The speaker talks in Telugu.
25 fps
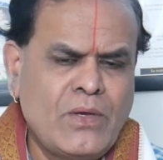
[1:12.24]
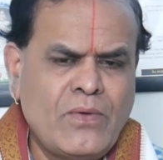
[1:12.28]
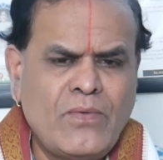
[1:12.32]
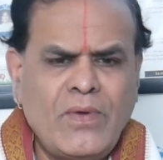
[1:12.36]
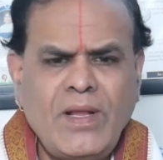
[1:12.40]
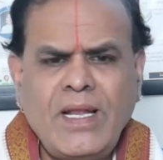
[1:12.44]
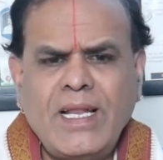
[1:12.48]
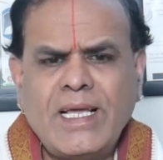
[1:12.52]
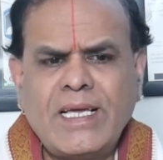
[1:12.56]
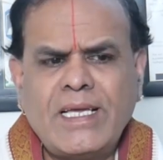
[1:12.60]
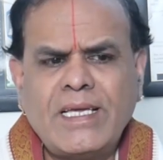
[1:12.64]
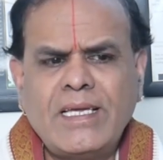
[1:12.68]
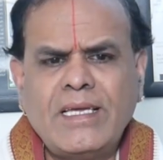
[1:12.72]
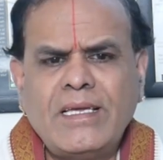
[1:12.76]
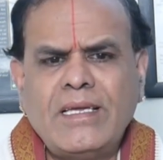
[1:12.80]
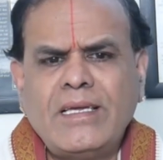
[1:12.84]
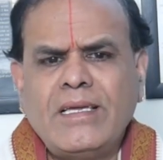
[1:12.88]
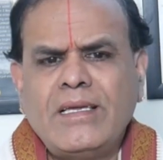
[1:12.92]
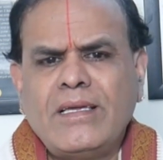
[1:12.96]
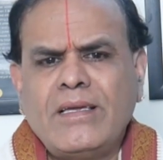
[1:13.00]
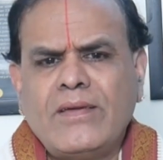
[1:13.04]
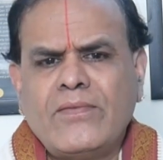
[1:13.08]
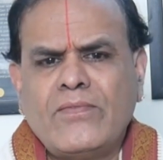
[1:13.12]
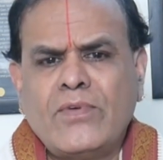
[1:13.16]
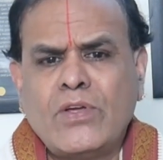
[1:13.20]
వీళ్ళకి
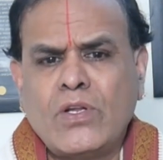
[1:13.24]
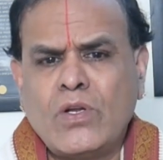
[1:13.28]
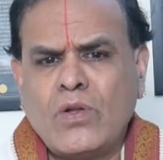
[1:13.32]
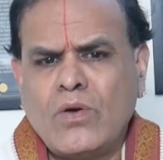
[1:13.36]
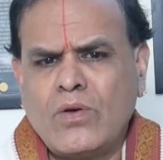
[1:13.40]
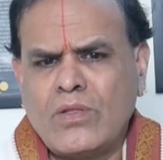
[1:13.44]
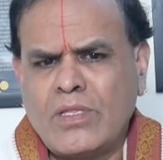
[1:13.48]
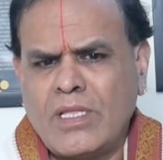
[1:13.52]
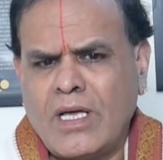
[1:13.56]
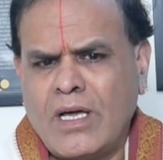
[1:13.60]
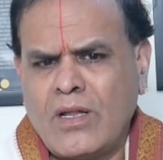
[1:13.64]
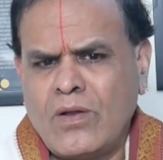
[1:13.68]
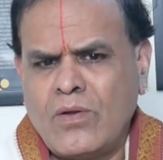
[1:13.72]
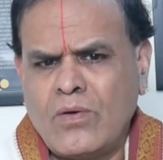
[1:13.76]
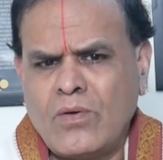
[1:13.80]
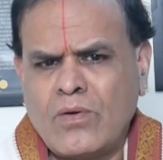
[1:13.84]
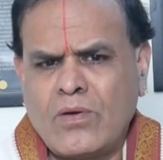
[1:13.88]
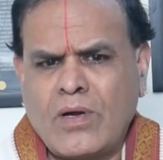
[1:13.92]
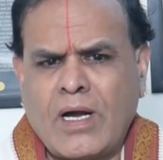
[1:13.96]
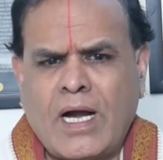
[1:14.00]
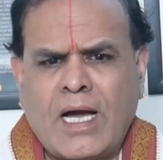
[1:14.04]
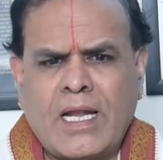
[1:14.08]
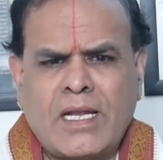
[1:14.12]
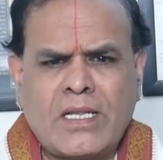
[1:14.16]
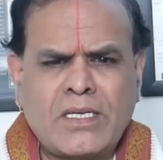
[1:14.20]
వినోదాలు
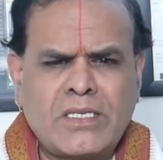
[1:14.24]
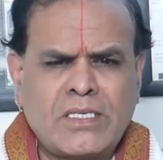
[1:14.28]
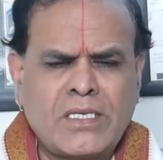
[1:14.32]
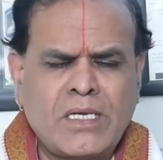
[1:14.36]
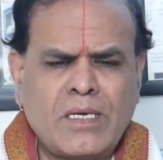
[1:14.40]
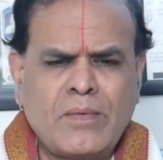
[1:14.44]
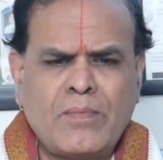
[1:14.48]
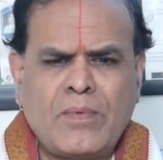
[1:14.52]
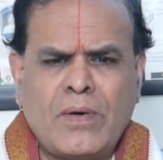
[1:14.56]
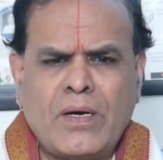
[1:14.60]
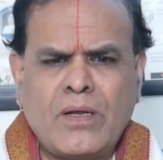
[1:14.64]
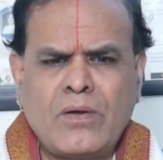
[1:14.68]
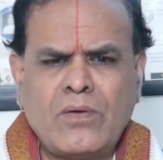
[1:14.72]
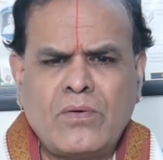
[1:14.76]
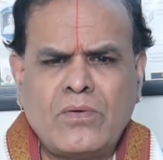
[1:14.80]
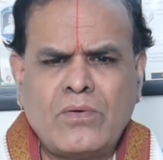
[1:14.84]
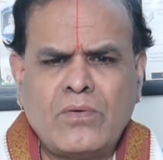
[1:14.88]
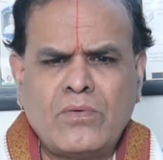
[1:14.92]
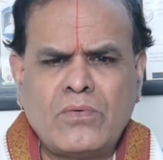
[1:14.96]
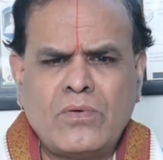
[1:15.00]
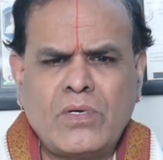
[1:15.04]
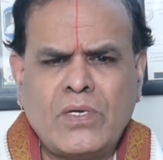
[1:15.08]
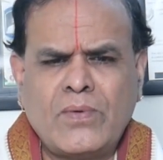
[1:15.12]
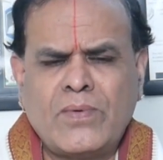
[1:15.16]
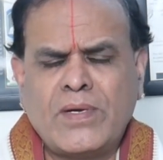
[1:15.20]
కాలక్షేపాలు
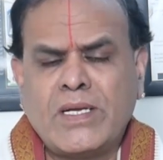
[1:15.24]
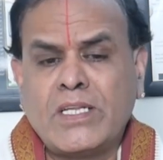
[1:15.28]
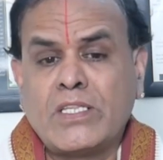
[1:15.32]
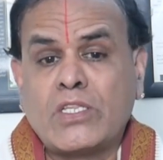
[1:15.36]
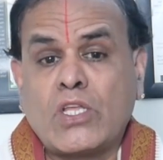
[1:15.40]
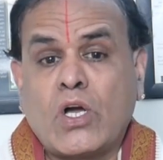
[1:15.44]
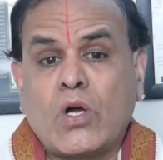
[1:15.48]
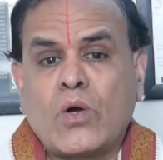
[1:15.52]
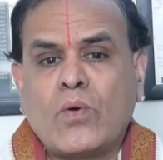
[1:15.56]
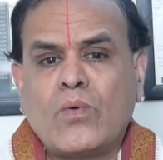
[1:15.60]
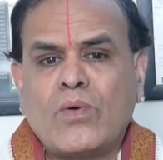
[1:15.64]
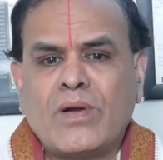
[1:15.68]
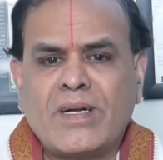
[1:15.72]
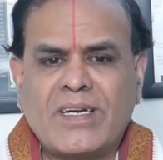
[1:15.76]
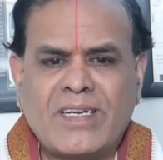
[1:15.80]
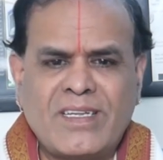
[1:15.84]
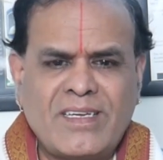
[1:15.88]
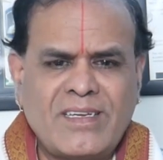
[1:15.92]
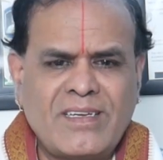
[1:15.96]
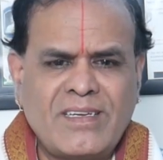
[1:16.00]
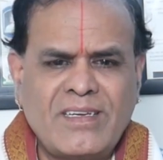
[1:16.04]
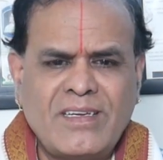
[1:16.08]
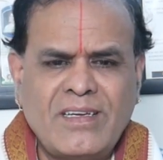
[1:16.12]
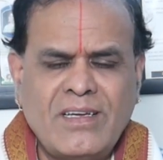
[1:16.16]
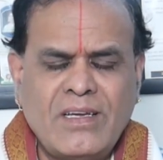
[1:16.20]
ఇవన్నీ తక్కువ అండి